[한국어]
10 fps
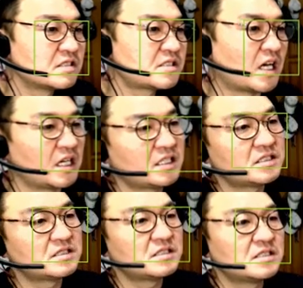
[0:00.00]
자,
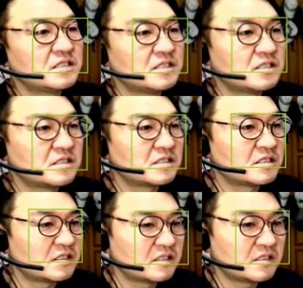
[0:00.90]

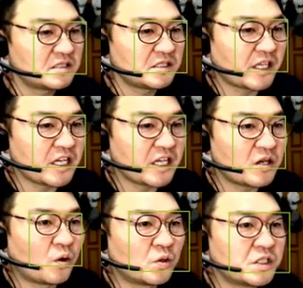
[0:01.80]
이게
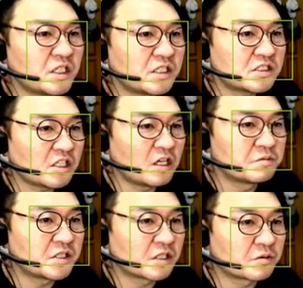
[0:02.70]
오늘
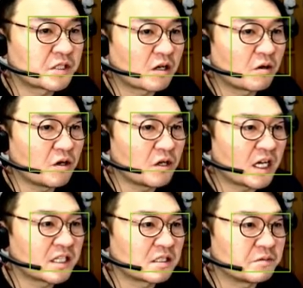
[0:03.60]
처음 여러분들하고
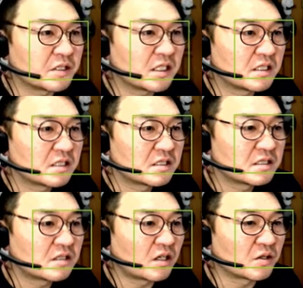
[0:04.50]
하는 겁니다.
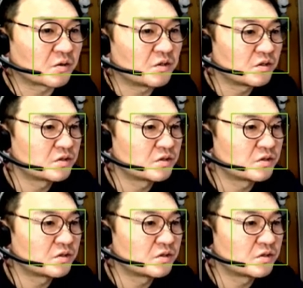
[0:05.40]
아이고.